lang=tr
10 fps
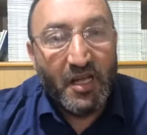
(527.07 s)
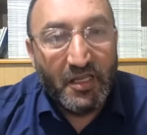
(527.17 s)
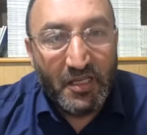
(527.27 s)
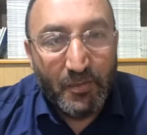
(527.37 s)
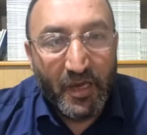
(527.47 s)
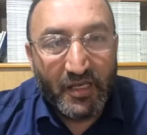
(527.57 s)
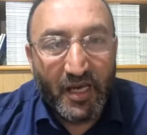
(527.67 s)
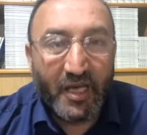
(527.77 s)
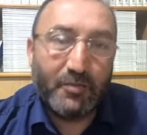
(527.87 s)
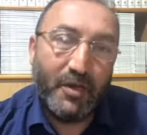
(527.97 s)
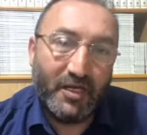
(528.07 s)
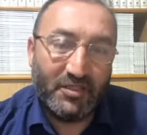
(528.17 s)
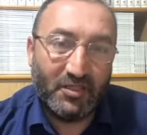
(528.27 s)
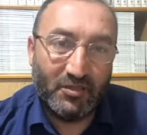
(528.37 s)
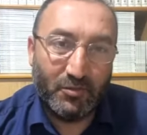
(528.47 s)
yemege ekmege
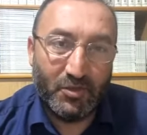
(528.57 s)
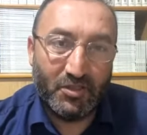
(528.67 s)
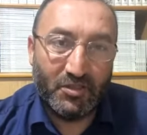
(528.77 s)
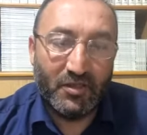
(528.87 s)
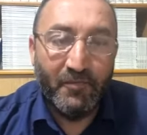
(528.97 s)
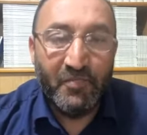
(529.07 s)
sığdırmışız.